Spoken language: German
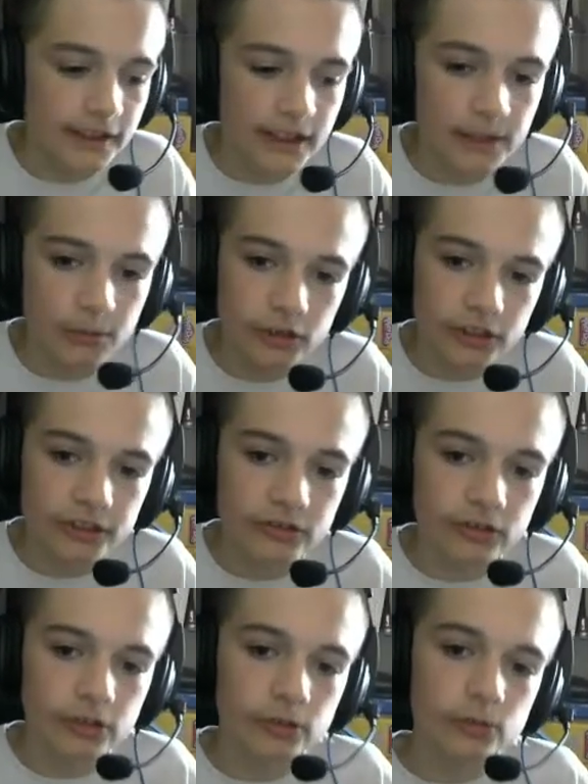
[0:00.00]
Gameboot-Rechte
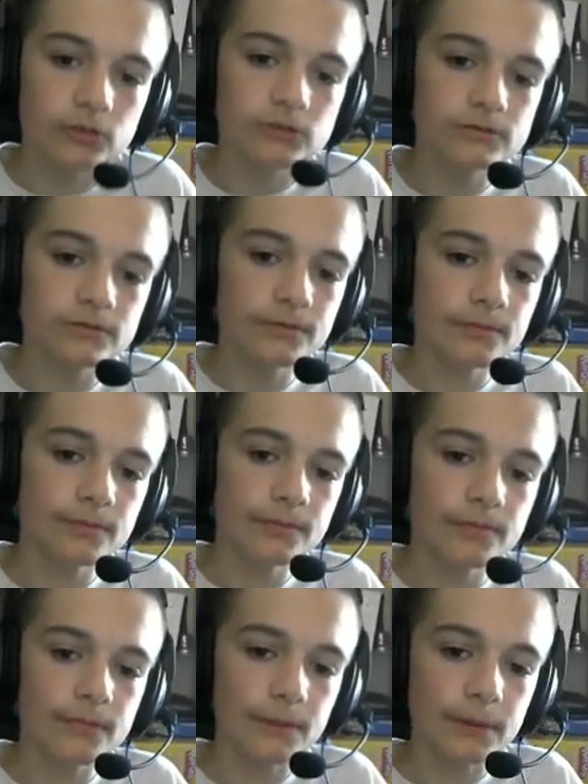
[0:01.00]
oder so. Dann
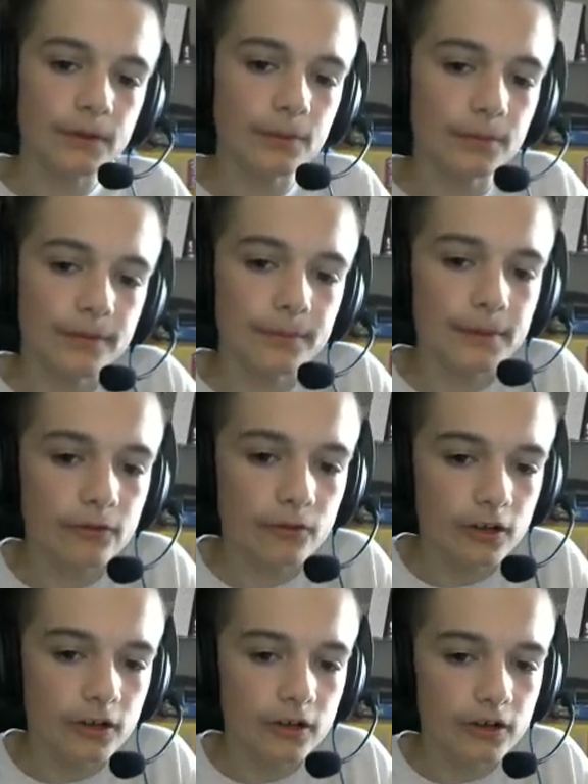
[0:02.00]
machen wir mal ein bisschen Bedrock.